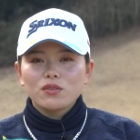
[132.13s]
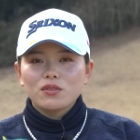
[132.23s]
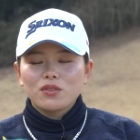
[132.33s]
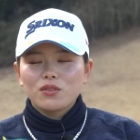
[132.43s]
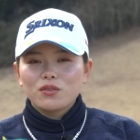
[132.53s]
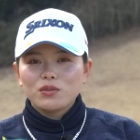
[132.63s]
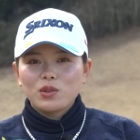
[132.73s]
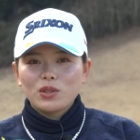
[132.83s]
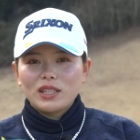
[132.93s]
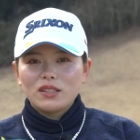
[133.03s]
ローの
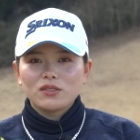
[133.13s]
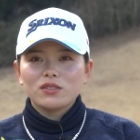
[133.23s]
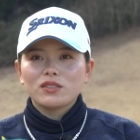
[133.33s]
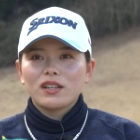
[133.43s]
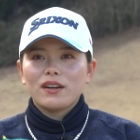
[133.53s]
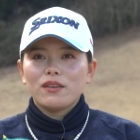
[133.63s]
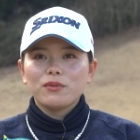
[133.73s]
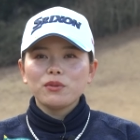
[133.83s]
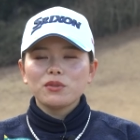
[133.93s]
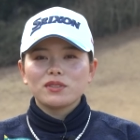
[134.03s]
動きというか
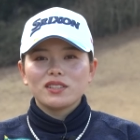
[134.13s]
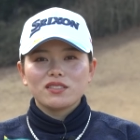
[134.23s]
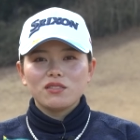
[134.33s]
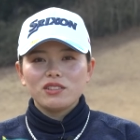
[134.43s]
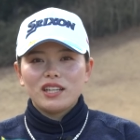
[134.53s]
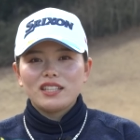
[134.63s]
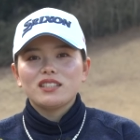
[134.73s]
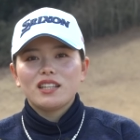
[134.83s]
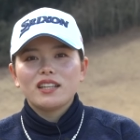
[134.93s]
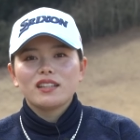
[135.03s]
フォローってすごい大
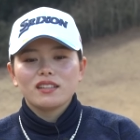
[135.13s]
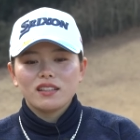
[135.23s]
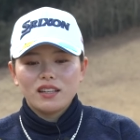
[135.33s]
事で